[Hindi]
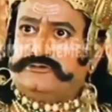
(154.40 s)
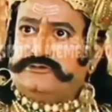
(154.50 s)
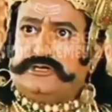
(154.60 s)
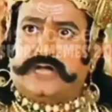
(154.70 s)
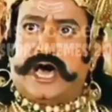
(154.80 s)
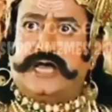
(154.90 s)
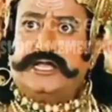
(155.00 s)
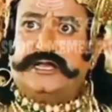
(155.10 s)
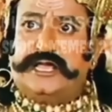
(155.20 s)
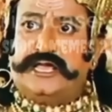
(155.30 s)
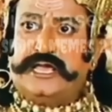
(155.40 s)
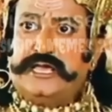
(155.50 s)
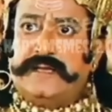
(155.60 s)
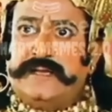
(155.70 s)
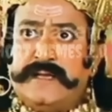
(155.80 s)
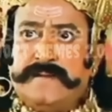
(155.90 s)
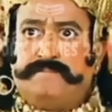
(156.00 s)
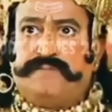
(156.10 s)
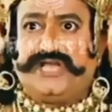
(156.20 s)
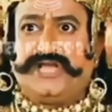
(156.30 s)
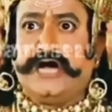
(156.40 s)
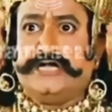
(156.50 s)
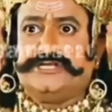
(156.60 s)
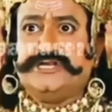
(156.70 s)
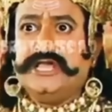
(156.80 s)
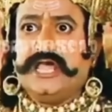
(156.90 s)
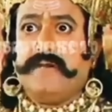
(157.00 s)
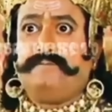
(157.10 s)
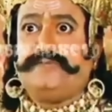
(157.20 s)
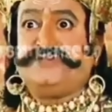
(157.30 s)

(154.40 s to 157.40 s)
तू नारी नहीं पिशाचनी है